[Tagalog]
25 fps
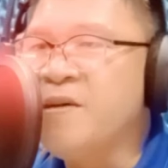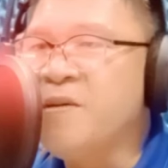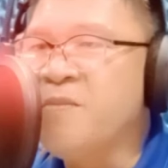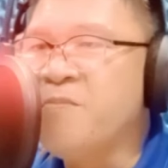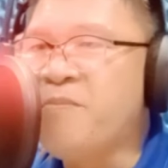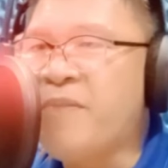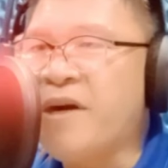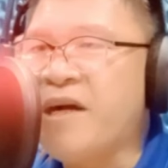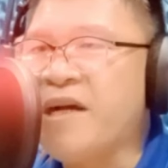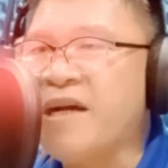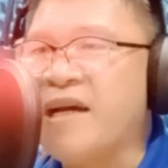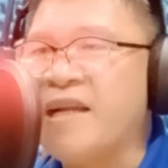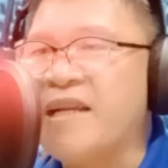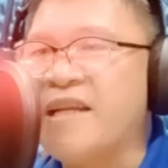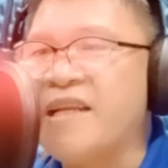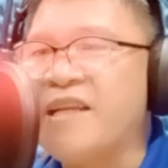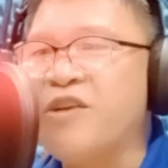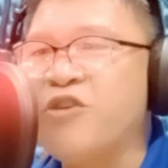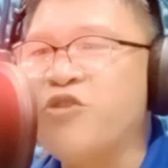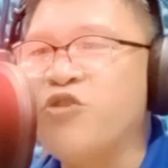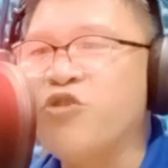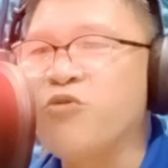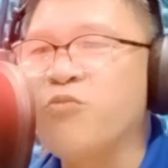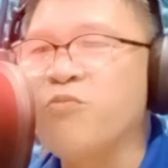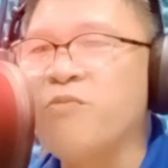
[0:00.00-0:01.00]

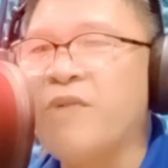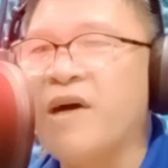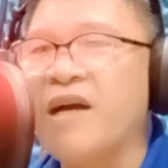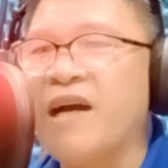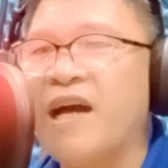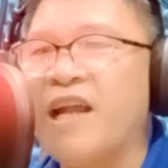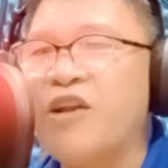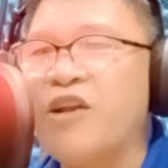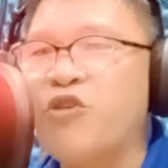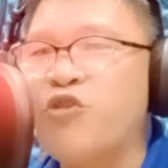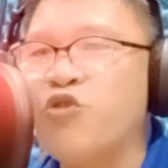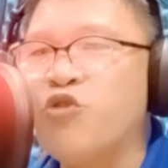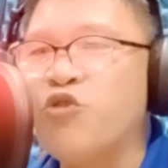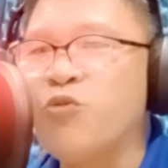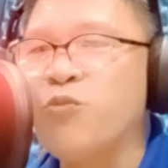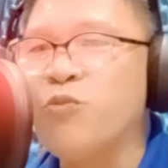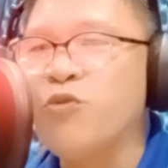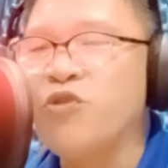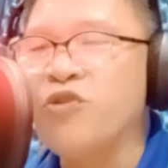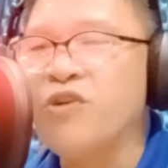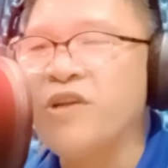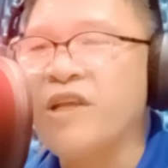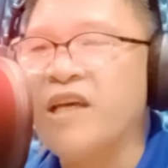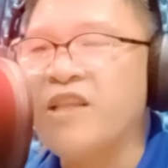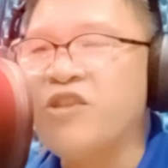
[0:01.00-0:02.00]
kanindot bang
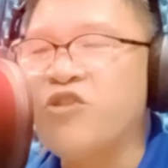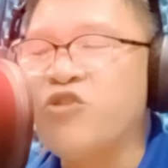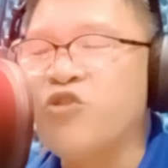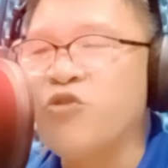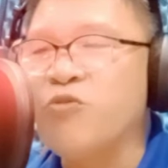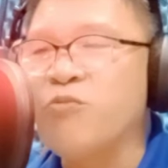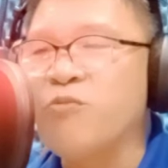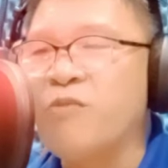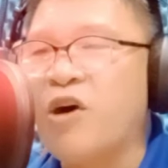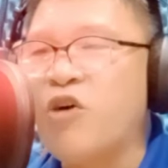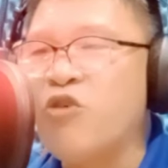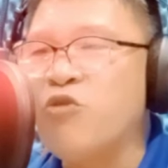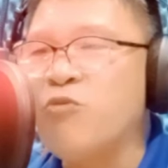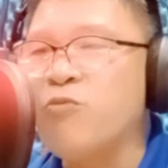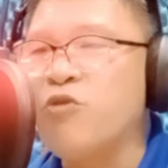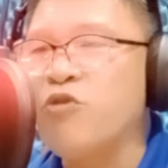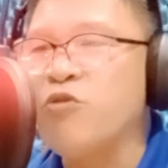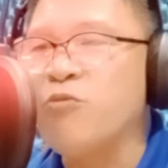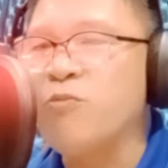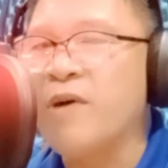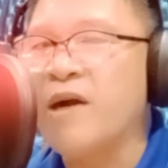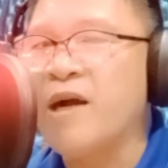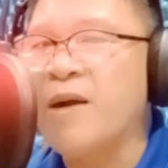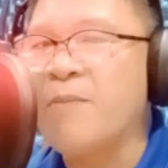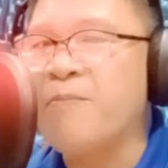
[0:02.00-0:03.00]
handumon ni adtong maumong
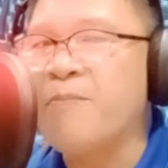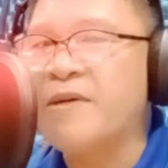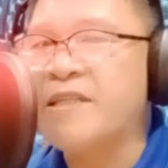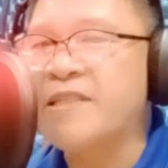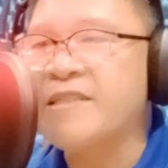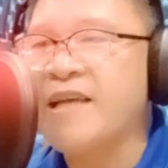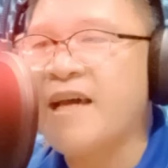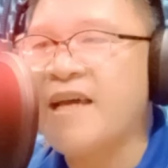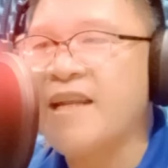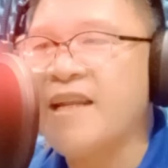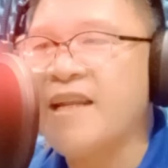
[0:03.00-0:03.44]
mga pasali.